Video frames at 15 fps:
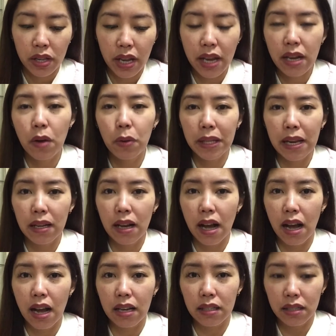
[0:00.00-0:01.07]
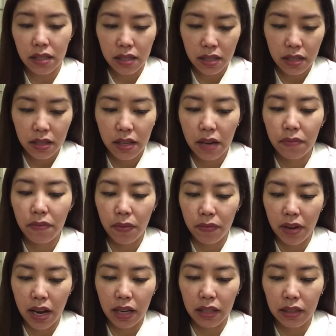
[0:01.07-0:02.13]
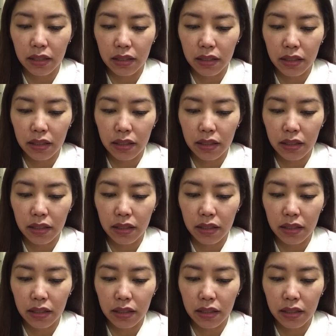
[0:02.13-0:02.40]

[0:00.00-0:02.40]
na ikaw talaga ang nagbablog.